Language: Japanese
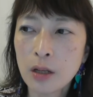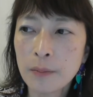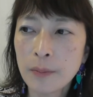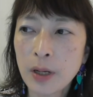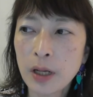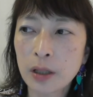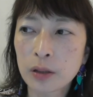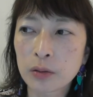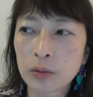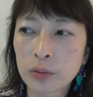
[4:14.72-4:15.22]

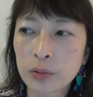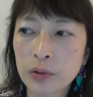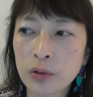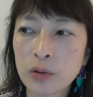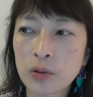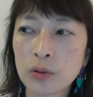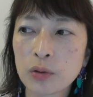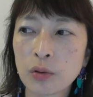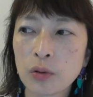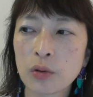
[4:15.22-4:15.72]
まあ、あの普
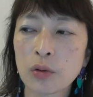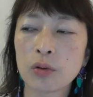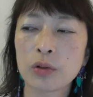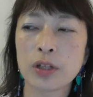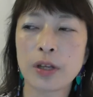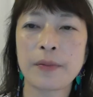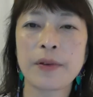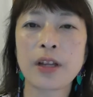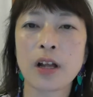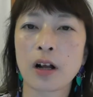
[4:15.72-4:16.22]
通の
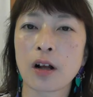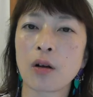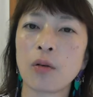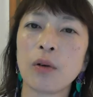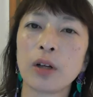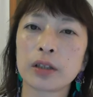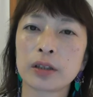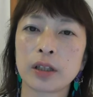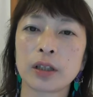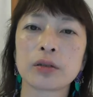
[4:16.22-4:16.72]
セミナーが
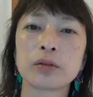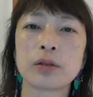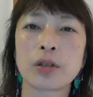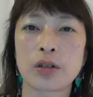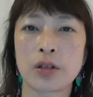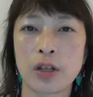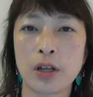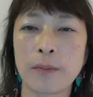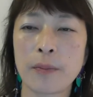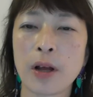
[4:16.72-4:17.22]
終わった後で
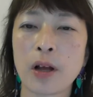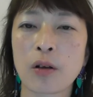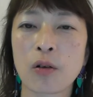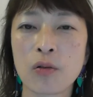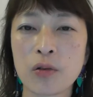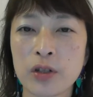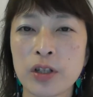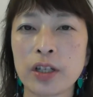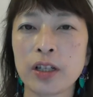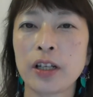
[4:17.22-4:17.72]
すね、まあ、
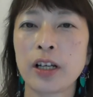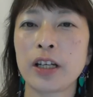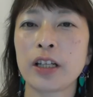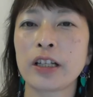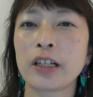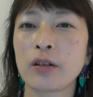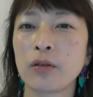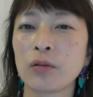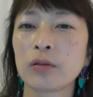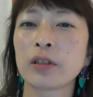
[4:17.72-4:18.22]
懇親会
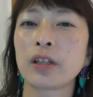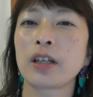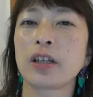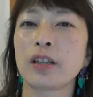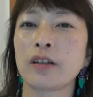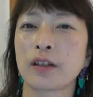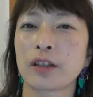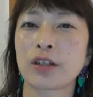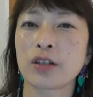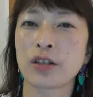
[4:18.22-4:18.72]
基本的
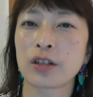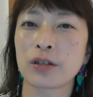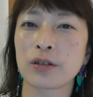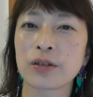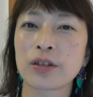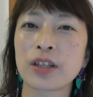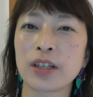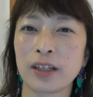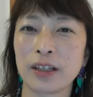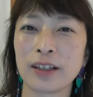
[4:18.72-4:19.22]
に私
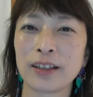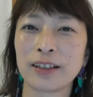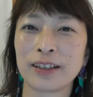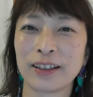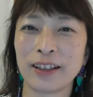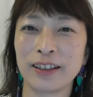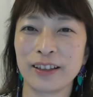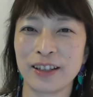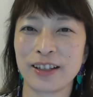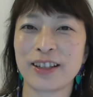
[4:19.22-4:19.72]
好き
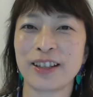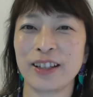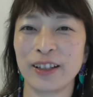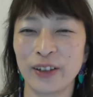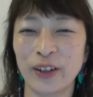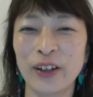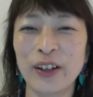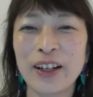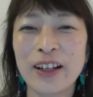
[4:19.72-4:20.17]
なんですよ、